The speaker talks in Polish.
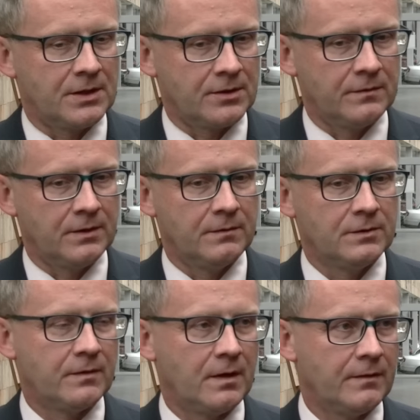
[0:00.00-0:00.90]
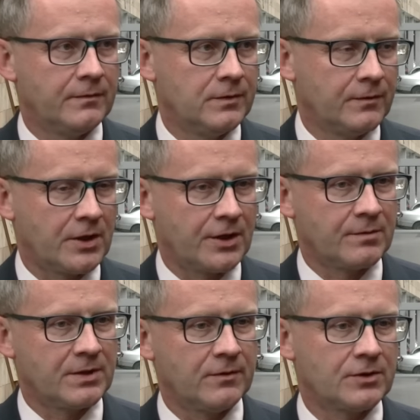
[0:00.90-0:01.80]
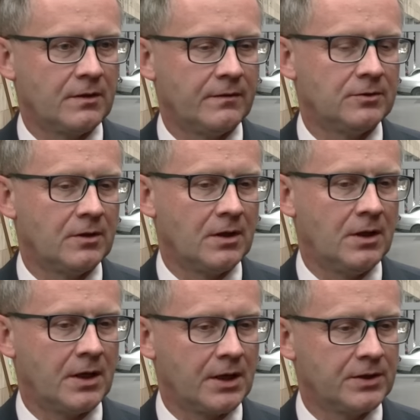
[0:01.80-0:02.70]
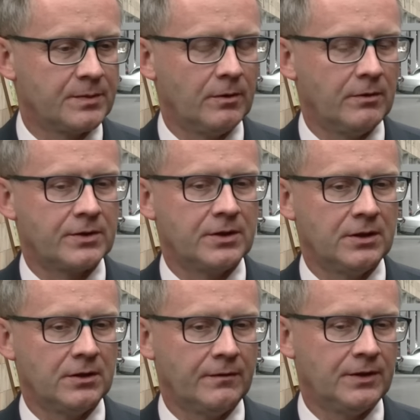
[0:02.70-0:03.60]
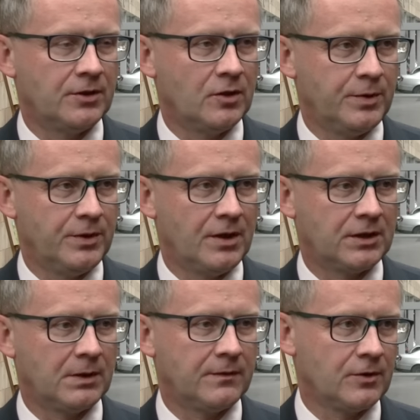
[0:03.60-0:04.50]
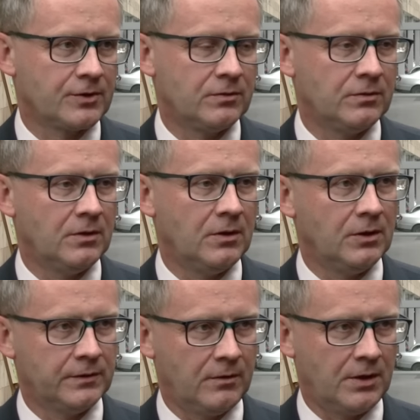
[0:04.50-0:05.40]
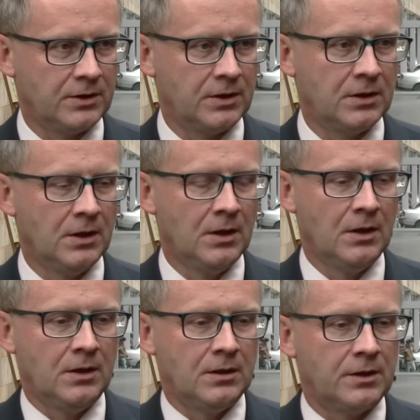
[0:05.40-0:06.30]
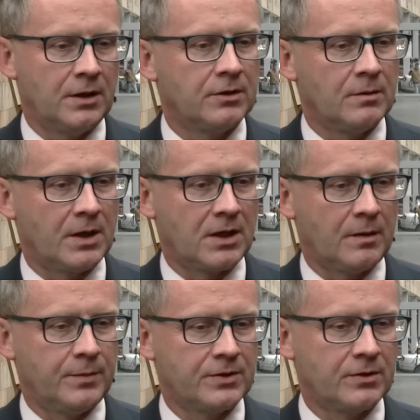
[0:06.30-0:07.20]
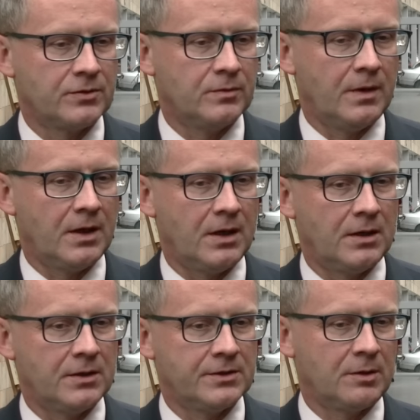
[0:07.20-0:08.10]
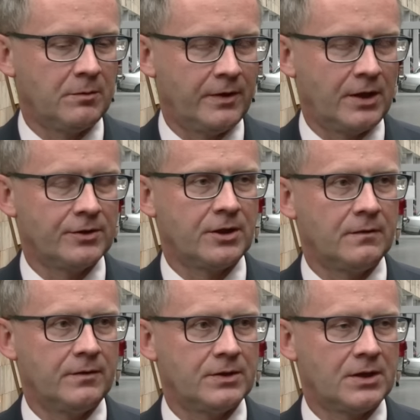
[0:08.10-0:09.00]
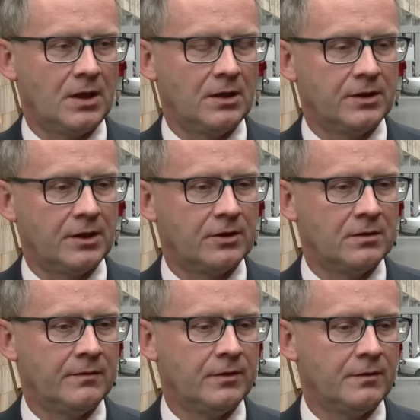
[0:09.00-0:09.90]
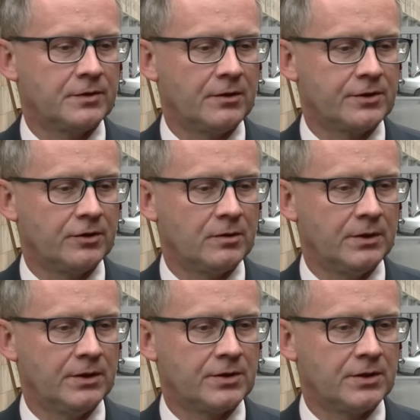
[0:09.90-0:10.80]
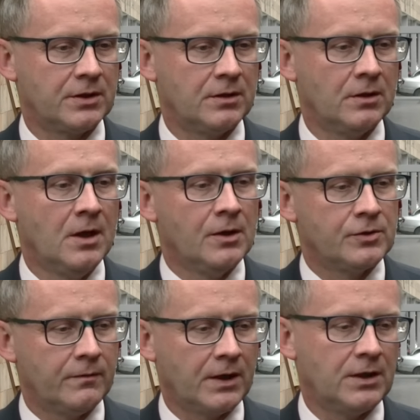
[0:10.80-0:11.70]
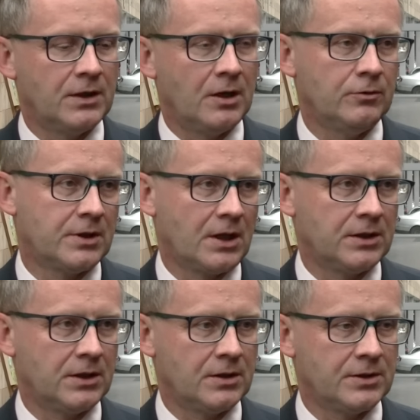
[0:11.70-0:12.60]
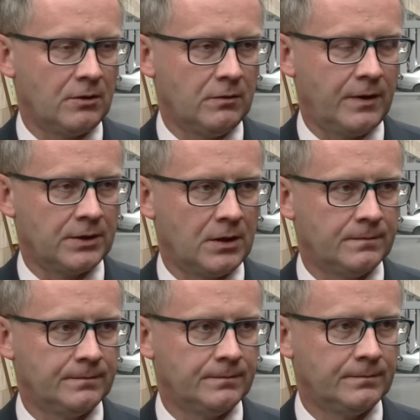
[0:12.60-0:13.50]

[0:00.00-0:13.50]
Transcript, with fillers: Zarząd Województwa w dniu wczorajszym zawnioskował do Rady Społecznej o wydanie opinii na temat wniosku o odwołanie dyrektora Marka Pisko-Zuba z zajmowanego stanowiska, dyrektora Wojewódzkiego Centrum Medycznego, z uwagi na utratę zaufania.